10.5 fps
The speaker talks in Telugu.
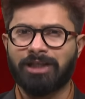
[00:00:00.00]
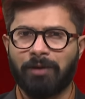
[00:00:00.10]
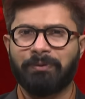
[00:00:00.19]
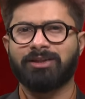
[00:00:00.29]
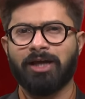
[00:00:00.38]

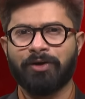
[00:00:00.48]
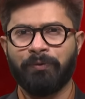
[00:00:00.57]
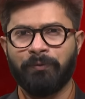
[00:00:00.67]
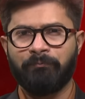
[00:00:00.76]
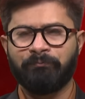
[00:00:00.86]
తలపడతారు
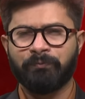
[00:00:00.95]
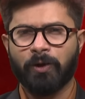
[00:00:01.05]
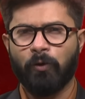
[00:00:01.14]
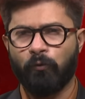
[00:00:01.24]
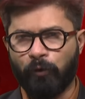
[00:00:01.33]

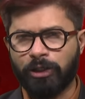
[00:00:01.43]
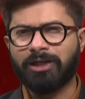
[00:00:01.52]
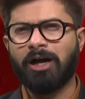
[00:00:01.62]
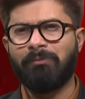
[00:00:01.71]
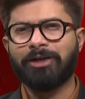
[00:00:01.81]

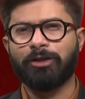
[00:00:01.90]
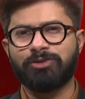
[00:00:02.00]
ఒక్క మాటలో